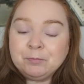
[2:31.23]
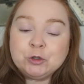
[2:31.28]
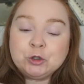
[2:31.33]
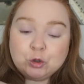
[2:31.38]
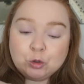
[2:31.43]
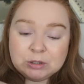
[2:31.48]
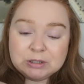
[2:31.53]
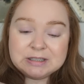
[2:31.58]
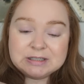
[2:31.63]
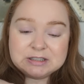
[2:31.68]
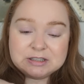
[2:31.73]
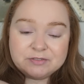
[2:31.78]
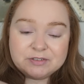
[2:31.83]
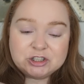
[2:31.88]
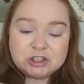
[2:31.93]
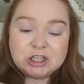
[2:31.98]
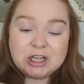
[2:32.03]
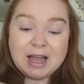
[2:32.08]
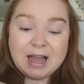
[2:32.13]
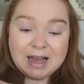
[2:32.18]
który
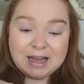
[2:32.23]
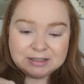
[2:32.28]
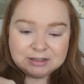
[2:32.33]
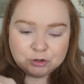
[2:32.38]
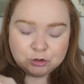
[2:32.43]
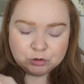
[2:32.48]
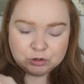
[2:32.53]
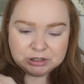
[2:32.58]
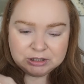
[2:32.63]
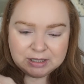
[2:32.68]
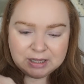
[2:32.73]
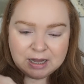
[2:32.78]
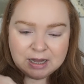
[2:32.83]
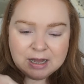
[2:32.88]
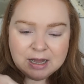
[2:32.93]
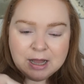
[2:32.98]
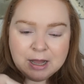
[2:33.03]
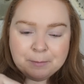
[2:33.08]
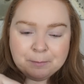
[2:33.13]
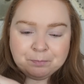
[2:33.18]
nazywa się Antonina
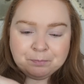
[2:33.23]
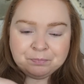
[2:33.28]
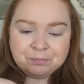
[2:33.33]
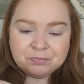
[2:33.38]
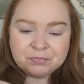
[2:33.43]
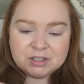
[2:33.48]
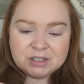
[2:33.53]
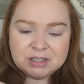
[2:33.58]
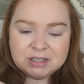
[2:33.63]
i mm,